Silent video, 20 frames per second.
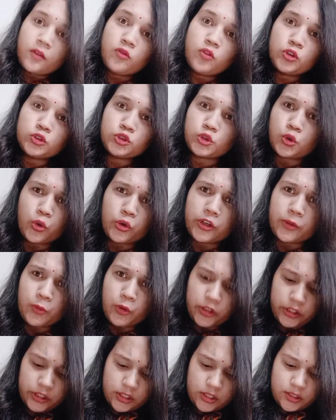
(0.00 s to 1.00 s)
वो छोटे
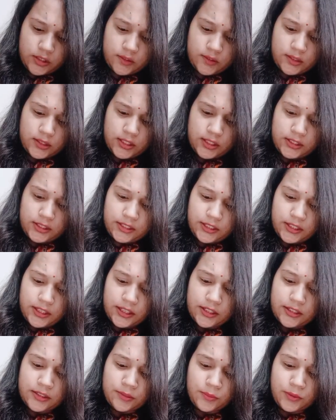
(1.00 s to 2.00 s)
मोटे इयर नहीं दिए
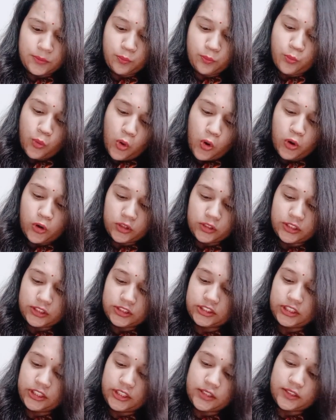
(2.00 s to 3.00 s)
इनमें बहुत
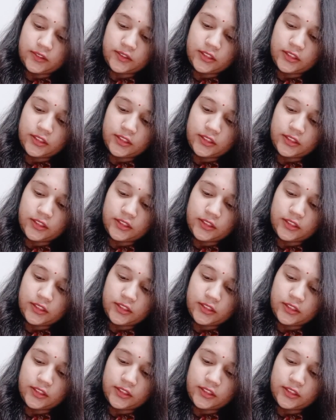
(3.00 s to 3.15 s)
अच्छे इयर